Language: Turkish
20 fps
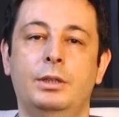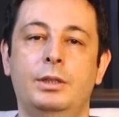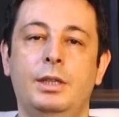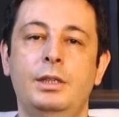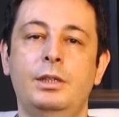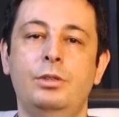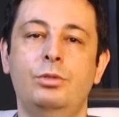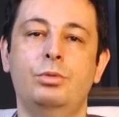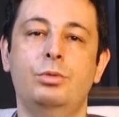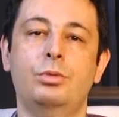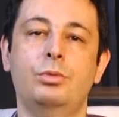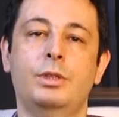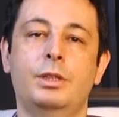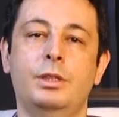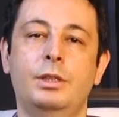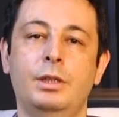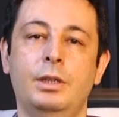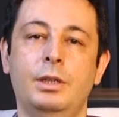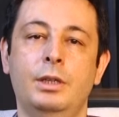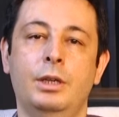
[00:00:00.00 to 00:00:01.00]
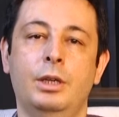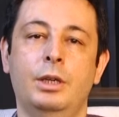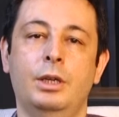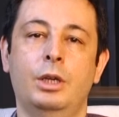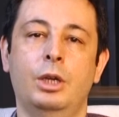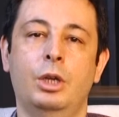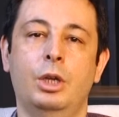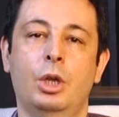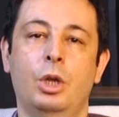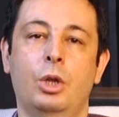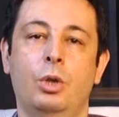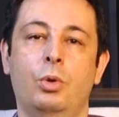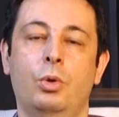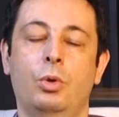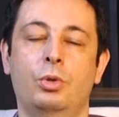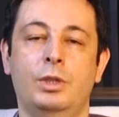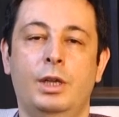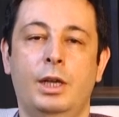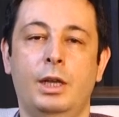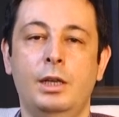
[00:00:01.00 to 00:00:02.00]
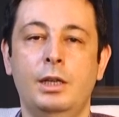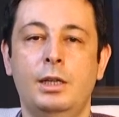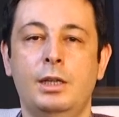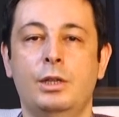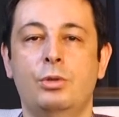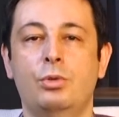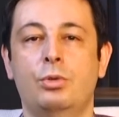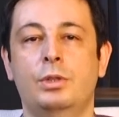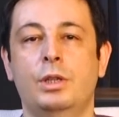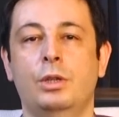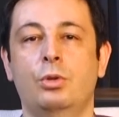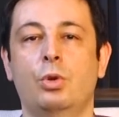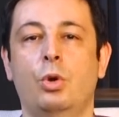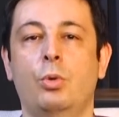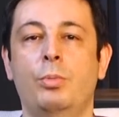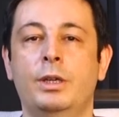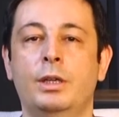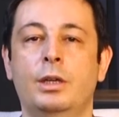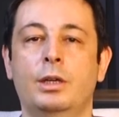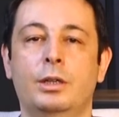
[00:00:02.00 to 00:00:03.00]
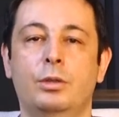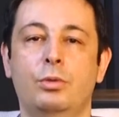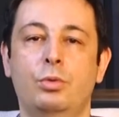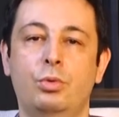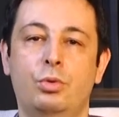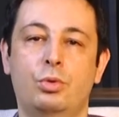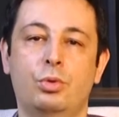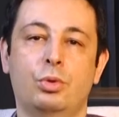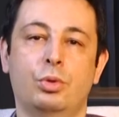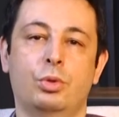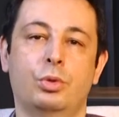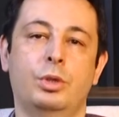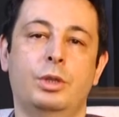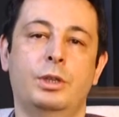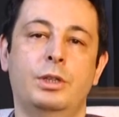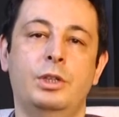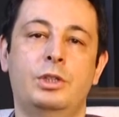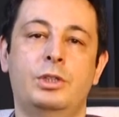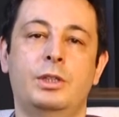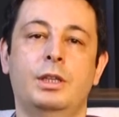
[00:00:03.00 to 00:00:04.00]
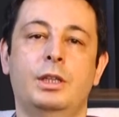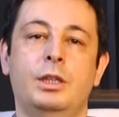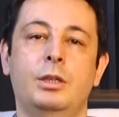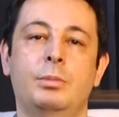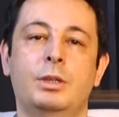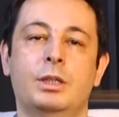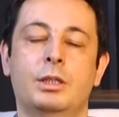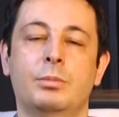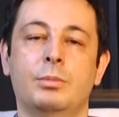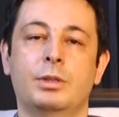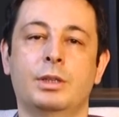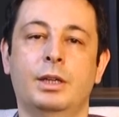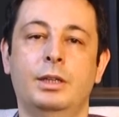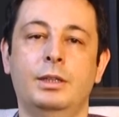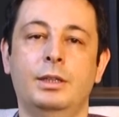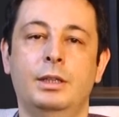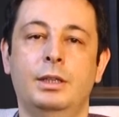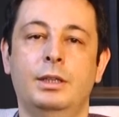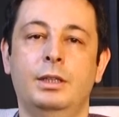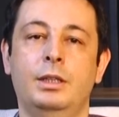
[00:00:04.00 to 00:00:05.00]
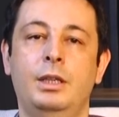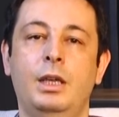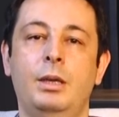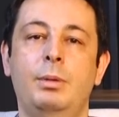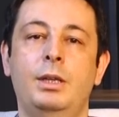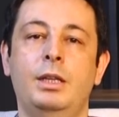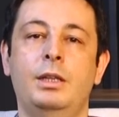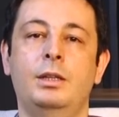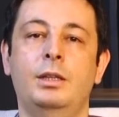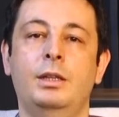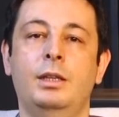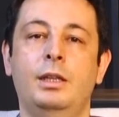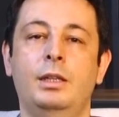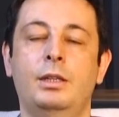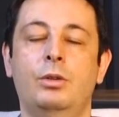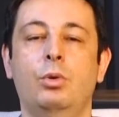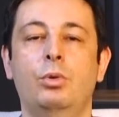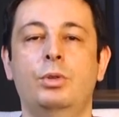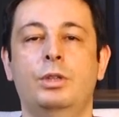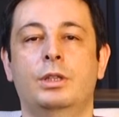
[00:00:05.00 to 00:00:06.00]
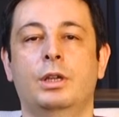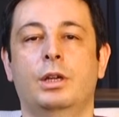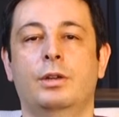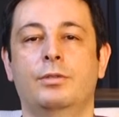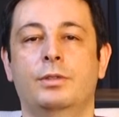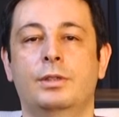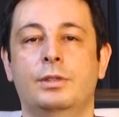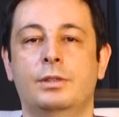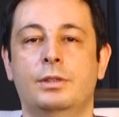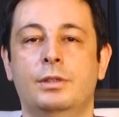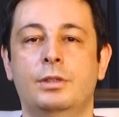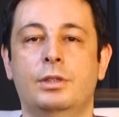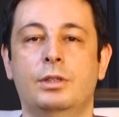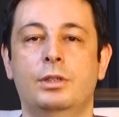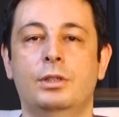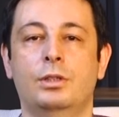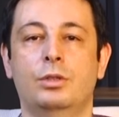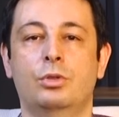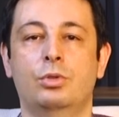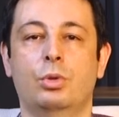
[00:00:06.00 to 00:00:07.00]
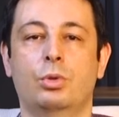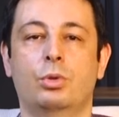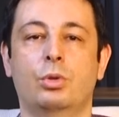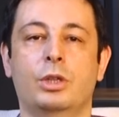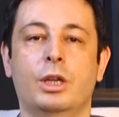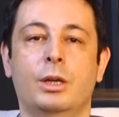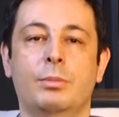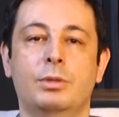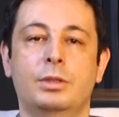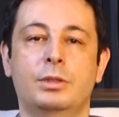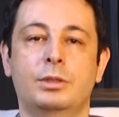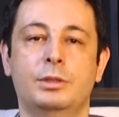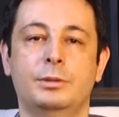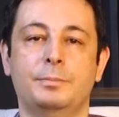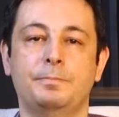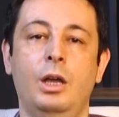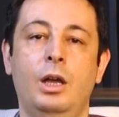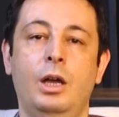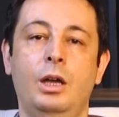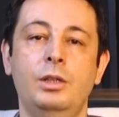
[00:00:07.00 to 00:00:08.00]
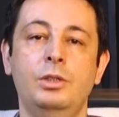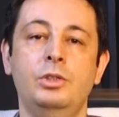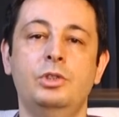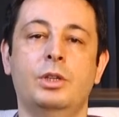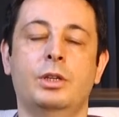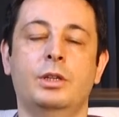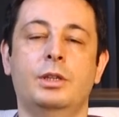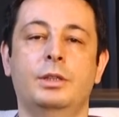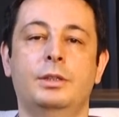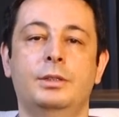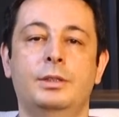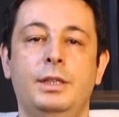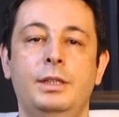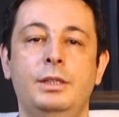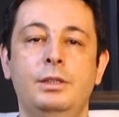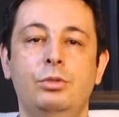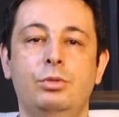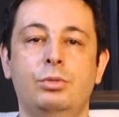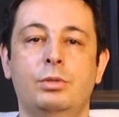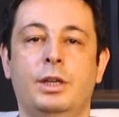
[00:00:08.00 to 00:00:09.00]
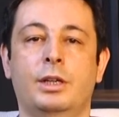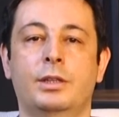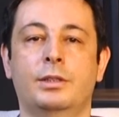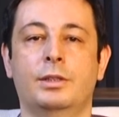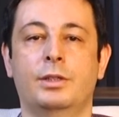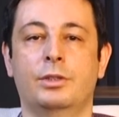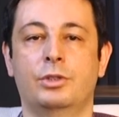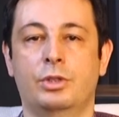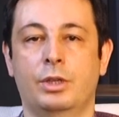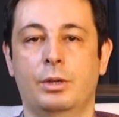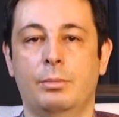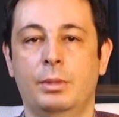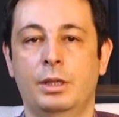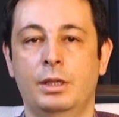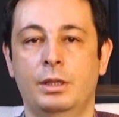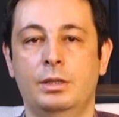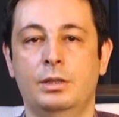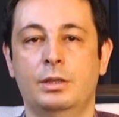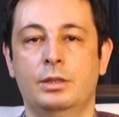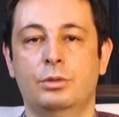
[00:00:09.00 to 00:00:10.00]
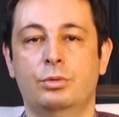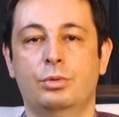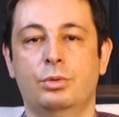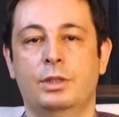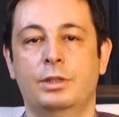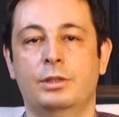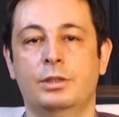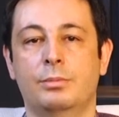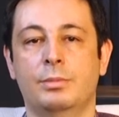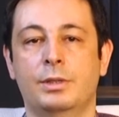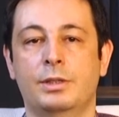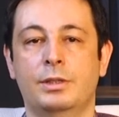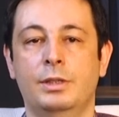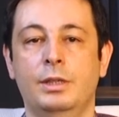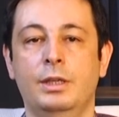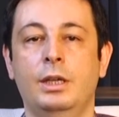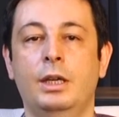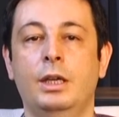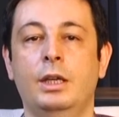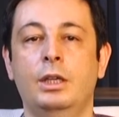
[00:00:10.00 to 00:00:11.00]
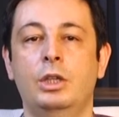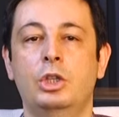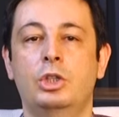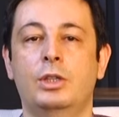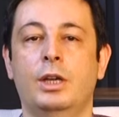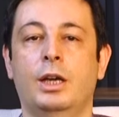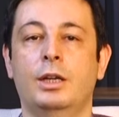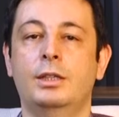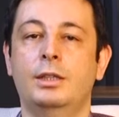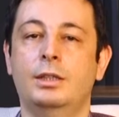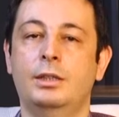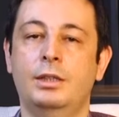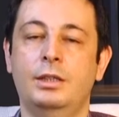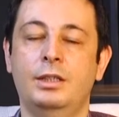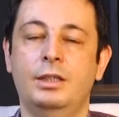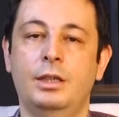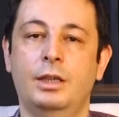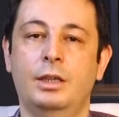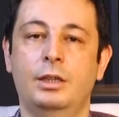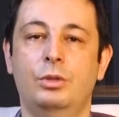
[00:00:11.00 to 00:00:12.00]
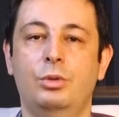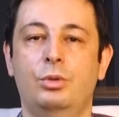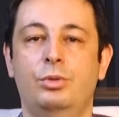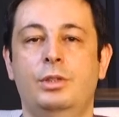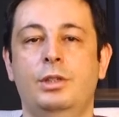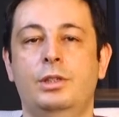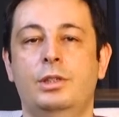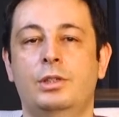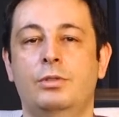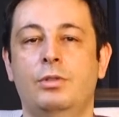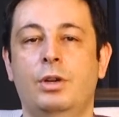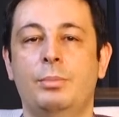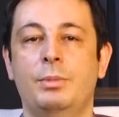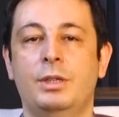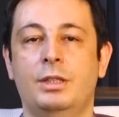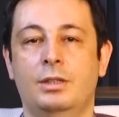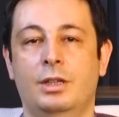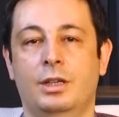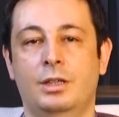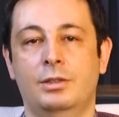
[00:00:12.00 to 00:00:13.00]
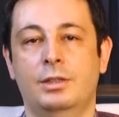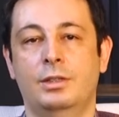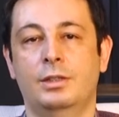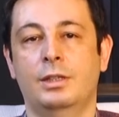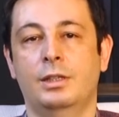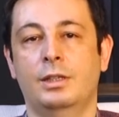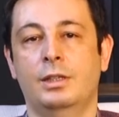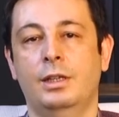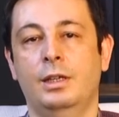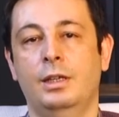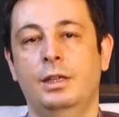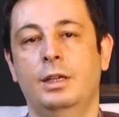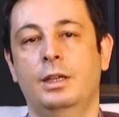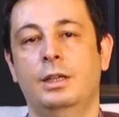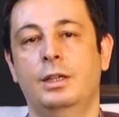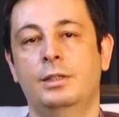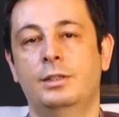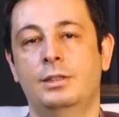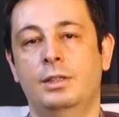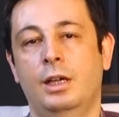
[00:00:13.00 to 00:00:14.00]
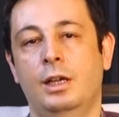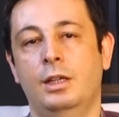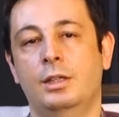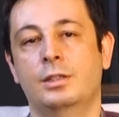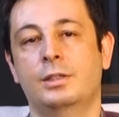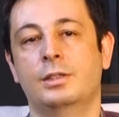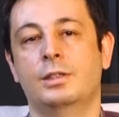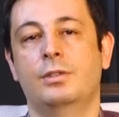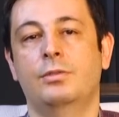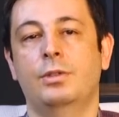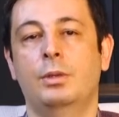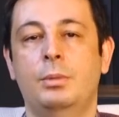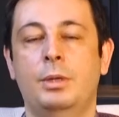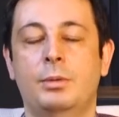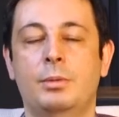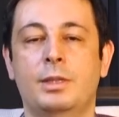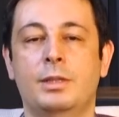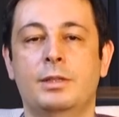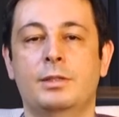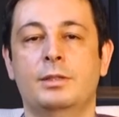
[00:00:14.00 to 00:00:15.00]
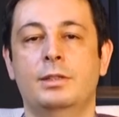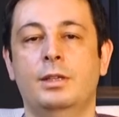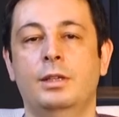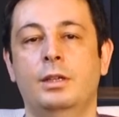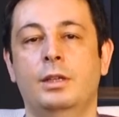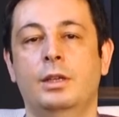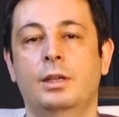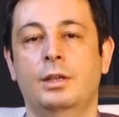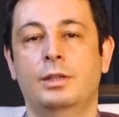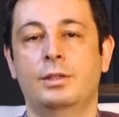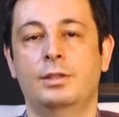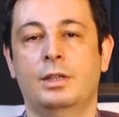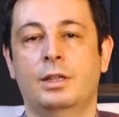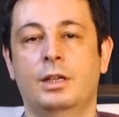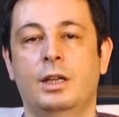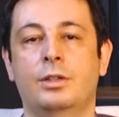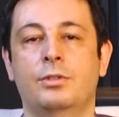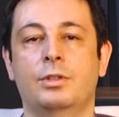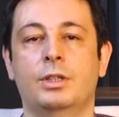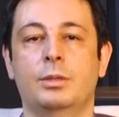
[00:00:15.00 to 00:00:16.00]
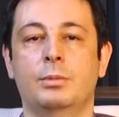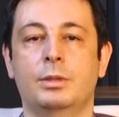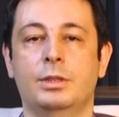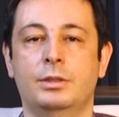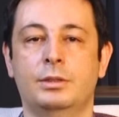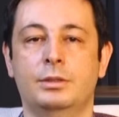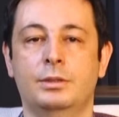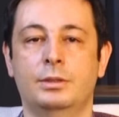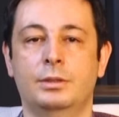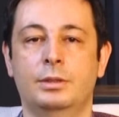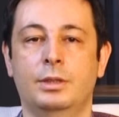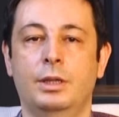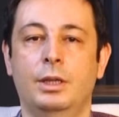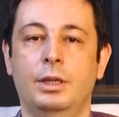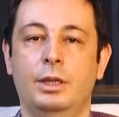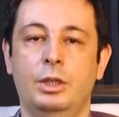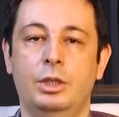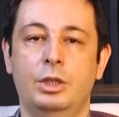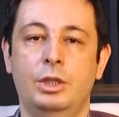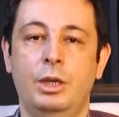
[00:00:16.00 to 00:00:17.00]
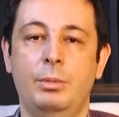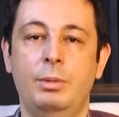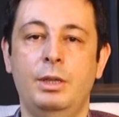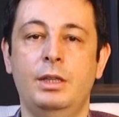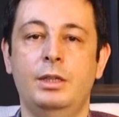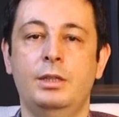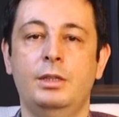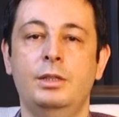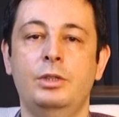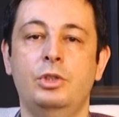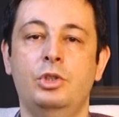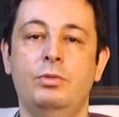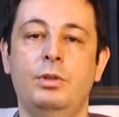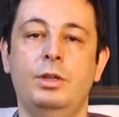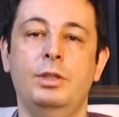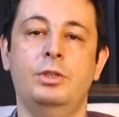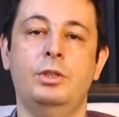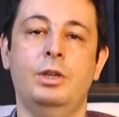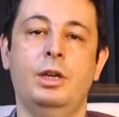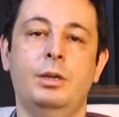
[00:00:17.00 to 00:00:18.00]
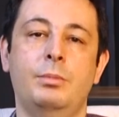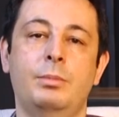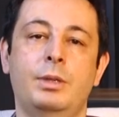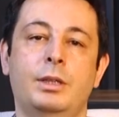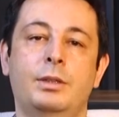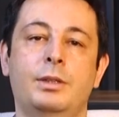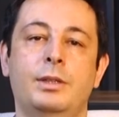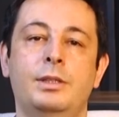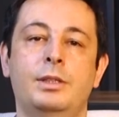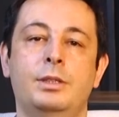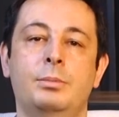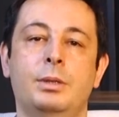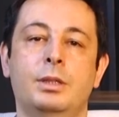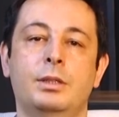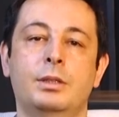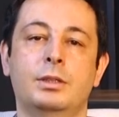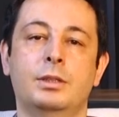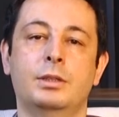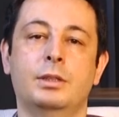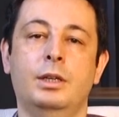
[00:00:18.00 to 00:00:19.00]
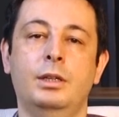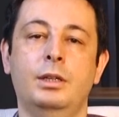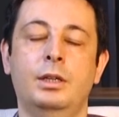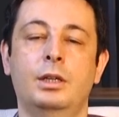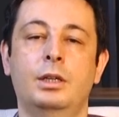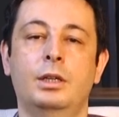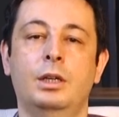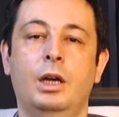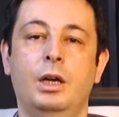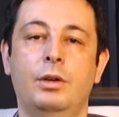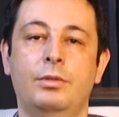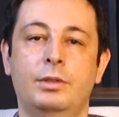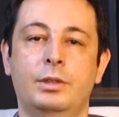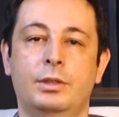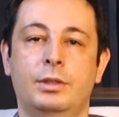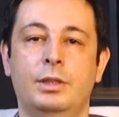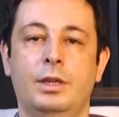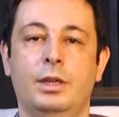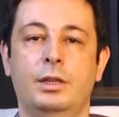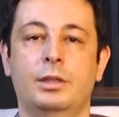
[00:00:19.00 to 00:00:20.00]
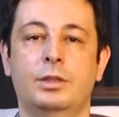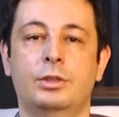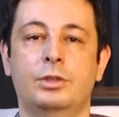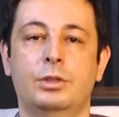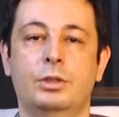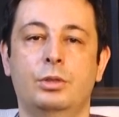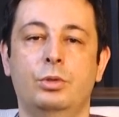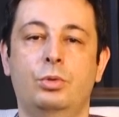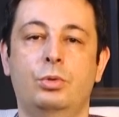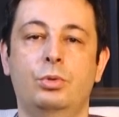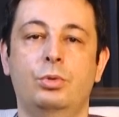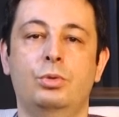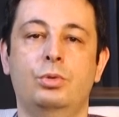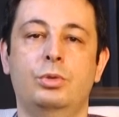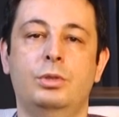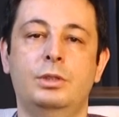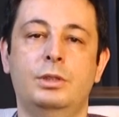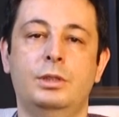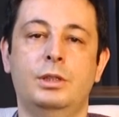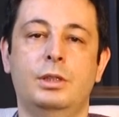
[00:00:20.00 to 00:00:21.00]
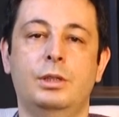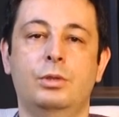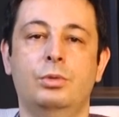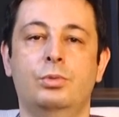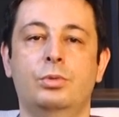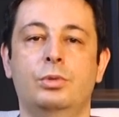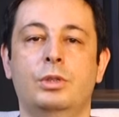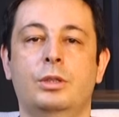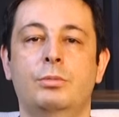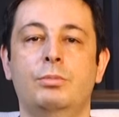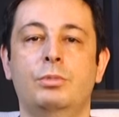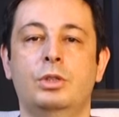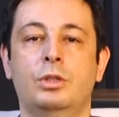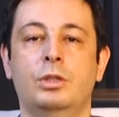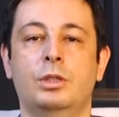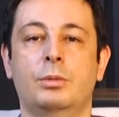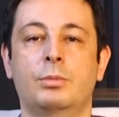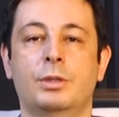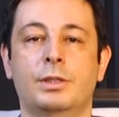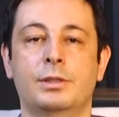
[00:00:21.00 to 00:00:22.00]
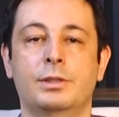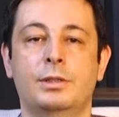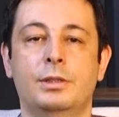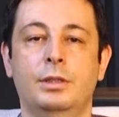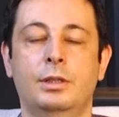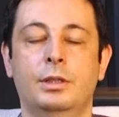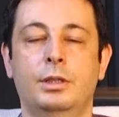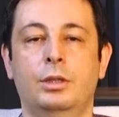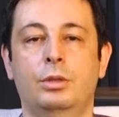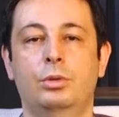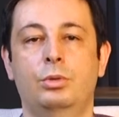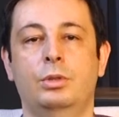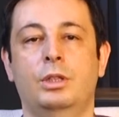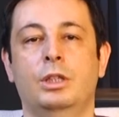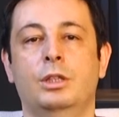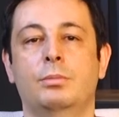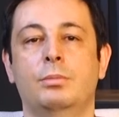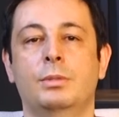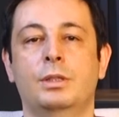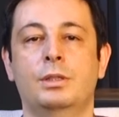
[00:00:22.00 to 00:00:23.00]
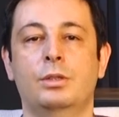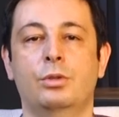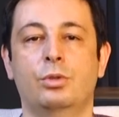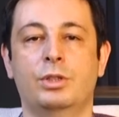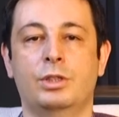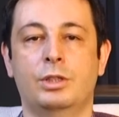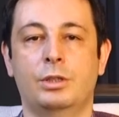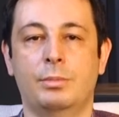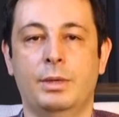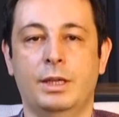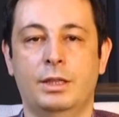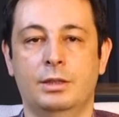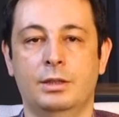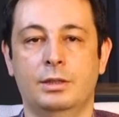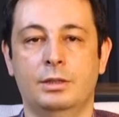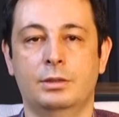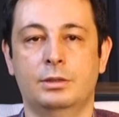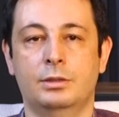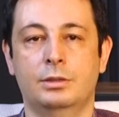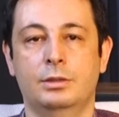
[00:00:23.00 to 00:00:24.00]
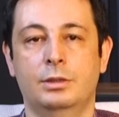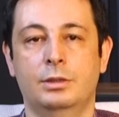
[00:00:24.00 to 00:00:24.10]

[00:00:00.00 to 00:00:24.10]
Deniz ürünleri özellikle yüksek omega 3 içeriği bakımından gebeliğin ilk 12 haftası için çok önemlidir. Ancak derin sularda yaşayan balıkların tüketilmesi içerdikleri yüksek civa miktarı nedeniyle sağlığınıza ve bebeğinize zarar verebilir. Gebelerin civa içermeyen deniz balığından haftada yaklaşık 240 ile 360 gram arası tüketmesi önerilmektedir.